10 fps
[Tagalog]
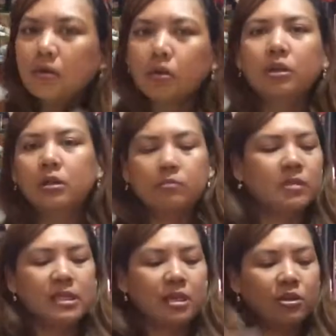yun,
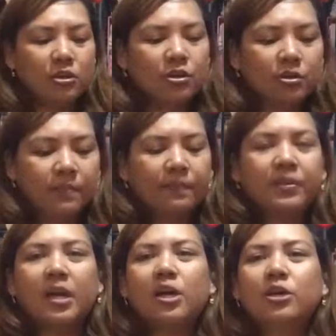basta yun yun.
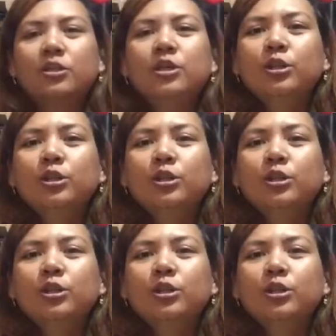Ayun.